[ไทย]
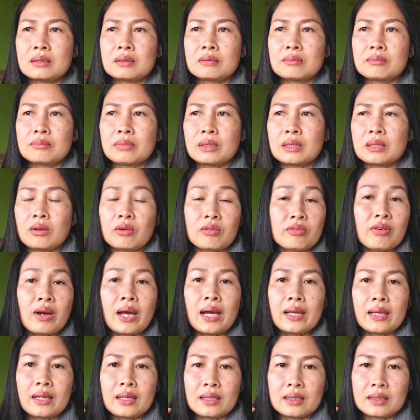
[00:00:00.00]
นเป็นน้อง
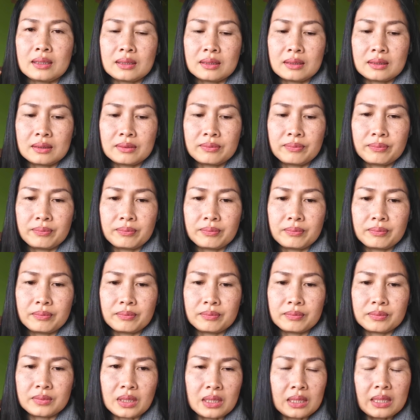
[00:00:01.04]
ฝ้ายค่ะ
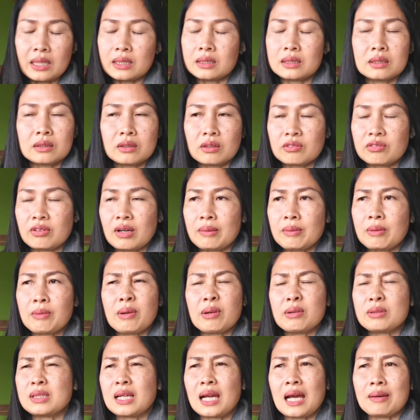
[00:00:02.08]
จะเรียกชื่อน้องฝ้ายไม่
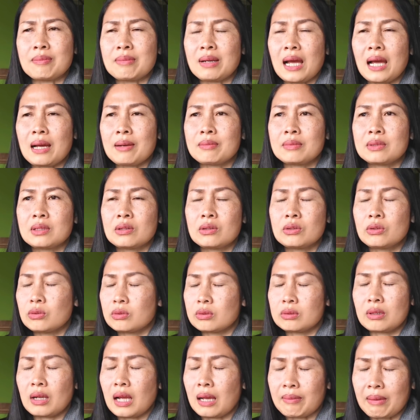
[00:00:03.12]
ว่าเราจะอาบน้ำอยู่
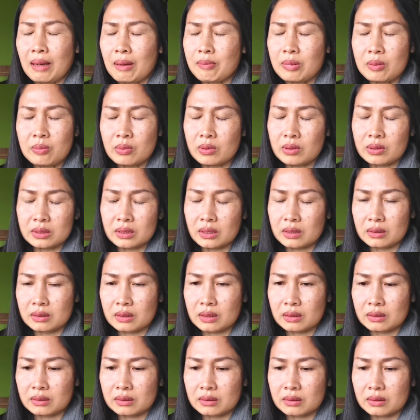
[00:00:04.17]
รอาบน้ำปุ๊บรถก็จะ
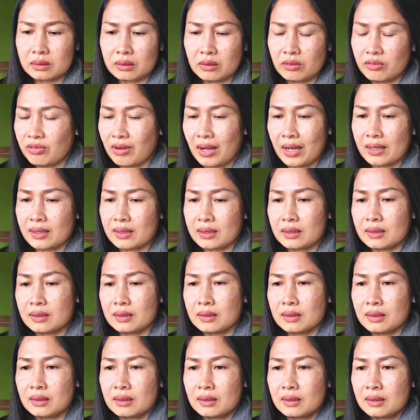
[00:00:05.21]
เรียกน้องฝ้าย
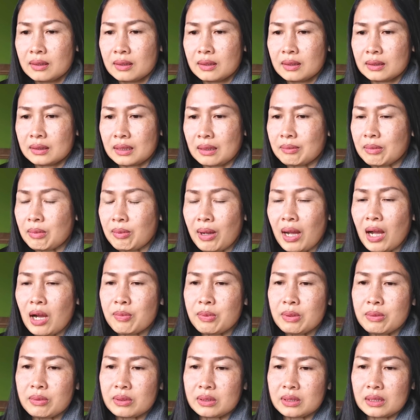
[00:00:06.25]
ทำหมูข้าว
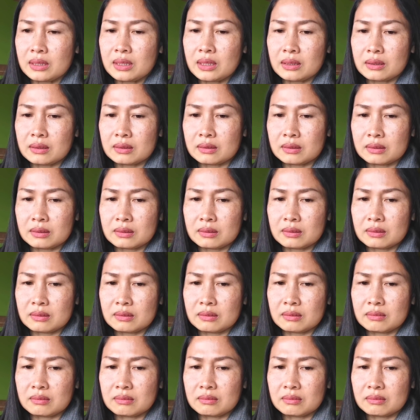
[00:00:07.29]
ปุ๊บก็จะเรียก
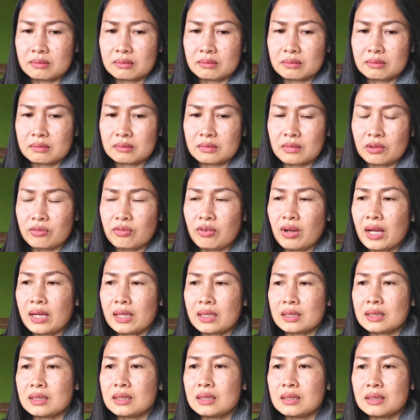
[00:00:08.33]
น้องฝ้าย
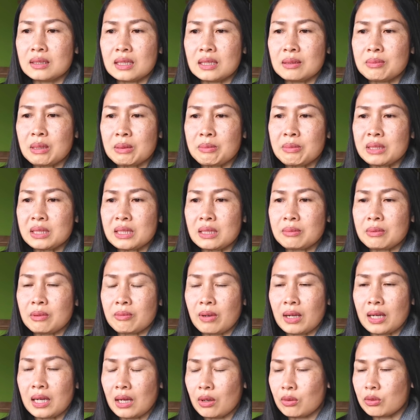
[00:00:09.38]
คือคือมันไม่ใช่แบบ
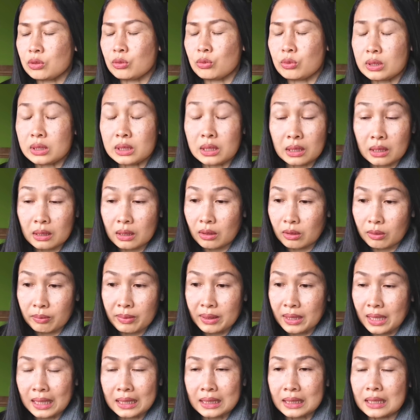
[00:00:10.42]
ว่าเราอยู่เฉยเรา
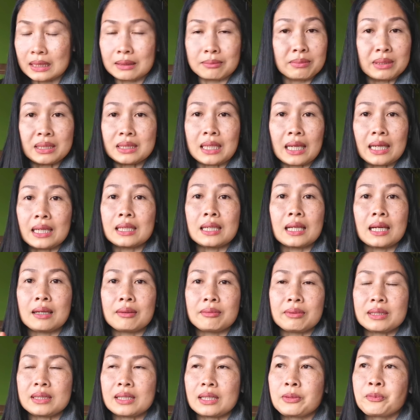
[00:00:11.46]
มานั่งคิดไม่ใช่นะคะ
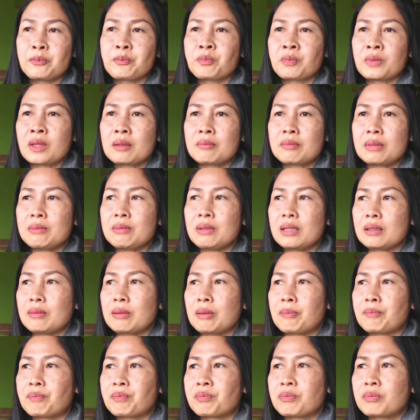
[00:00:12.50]
ไม่ใช่ มันเหมือนกับ
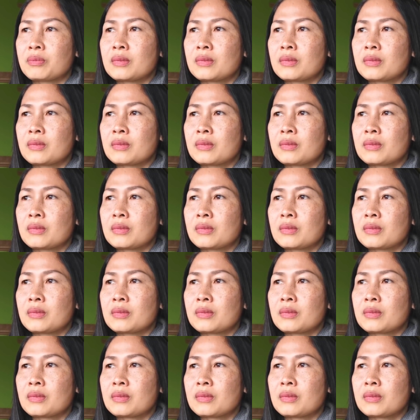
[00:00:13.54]
แบบ